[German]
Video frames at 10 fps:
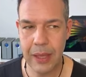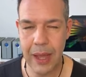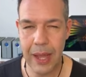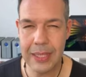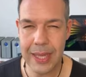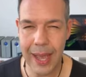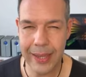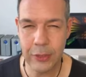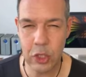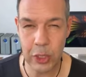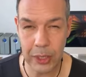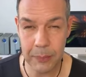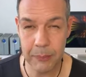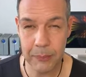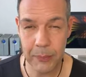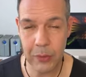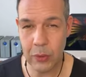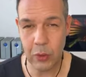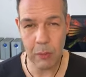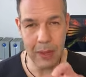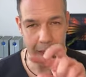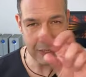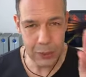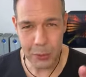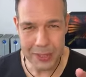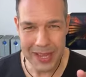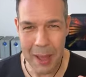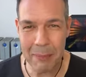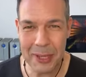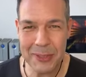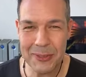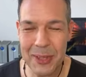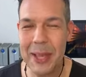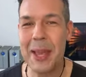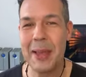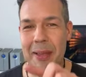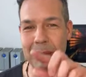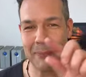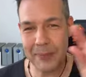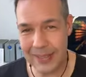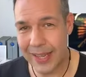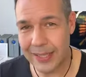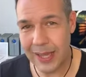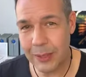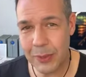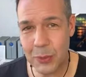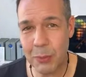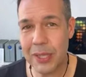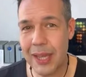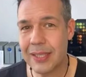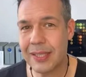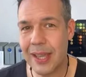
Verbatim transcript: als Einstieg. Nochmal ganz kurz der Abriss. Seit etwas über 30